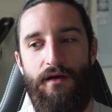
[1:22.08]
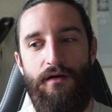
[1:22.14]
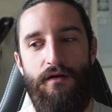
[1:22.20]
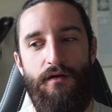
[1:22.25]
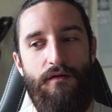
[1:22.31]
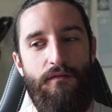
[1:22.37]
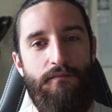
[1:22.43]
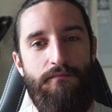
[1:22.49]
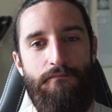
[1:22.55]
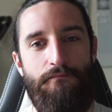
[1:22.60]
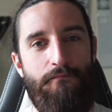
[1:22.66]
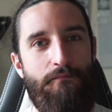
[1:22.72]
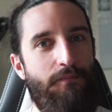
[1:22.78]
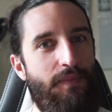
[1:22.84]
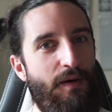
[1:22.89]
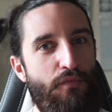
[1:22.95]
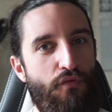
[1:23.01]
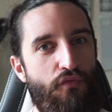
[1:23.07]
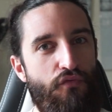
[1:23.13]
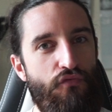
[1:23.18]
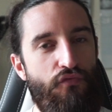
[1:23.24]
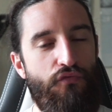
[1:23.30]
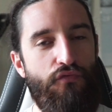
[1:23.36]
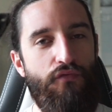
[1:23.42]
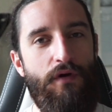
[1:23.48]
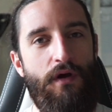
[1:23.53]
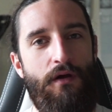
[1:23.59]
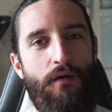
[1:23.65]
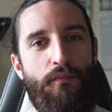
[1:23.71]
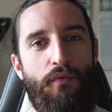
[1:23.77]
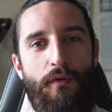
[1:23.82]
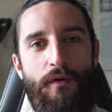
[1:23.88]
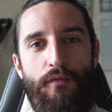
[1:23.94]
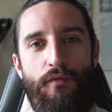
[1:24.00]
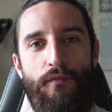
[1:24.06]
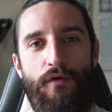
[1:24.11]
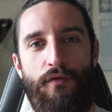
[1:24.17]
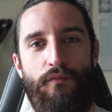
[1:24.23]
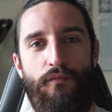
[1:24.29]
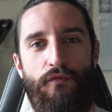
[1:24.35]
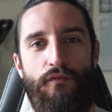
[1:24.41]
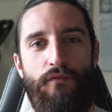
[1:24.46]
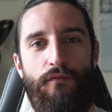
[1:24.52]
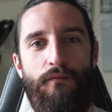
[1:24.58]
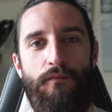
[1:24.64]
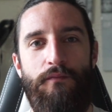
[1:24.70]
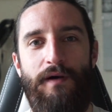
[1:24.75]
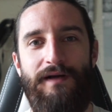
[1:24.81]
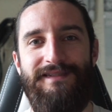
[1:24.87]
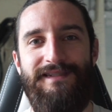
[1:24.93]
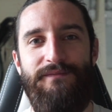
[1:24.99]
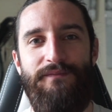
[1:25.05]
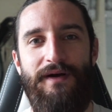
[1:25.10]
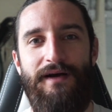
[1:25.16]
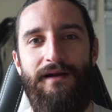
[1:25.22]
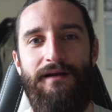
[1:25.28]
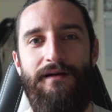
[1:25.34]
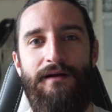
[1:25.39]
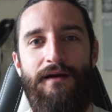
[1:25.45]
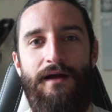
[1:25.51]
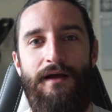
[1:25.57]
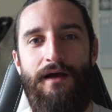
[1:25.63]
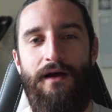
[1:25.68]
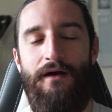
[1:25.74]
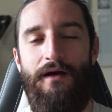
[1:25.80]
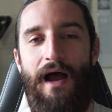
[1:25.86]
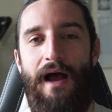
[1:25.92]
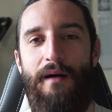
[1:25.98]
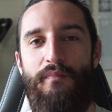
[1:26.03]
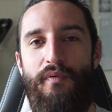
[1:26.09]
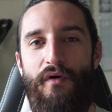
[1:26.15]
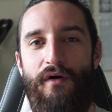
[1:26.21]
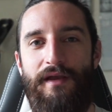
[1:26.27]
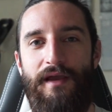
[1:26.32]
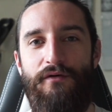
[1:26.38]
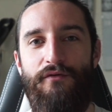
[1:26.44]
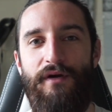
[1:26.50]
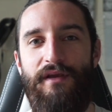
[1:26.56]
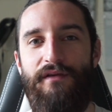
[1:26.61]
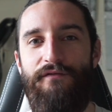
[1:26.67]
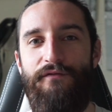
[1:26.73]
euh, pas beaucoup. Euh, probablement que mon principal euh, apport calorique